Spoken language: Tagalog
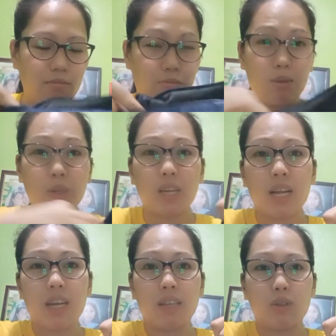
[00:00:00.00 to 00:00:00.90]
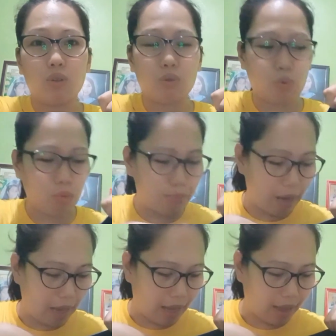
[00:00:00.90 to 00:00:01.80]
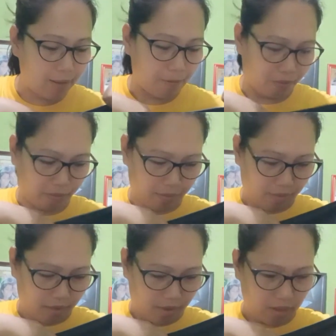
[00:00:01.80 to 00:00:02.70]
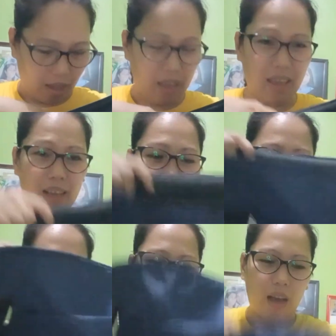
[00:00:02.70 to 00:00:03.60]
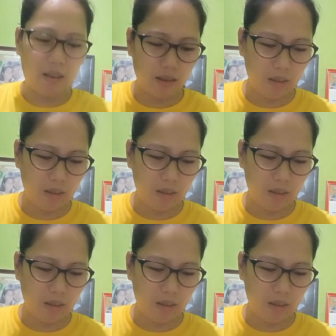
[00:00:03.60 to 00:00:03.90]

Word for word: Pwede mo siya ilagay dito yung tubig. Ayan. Tsaka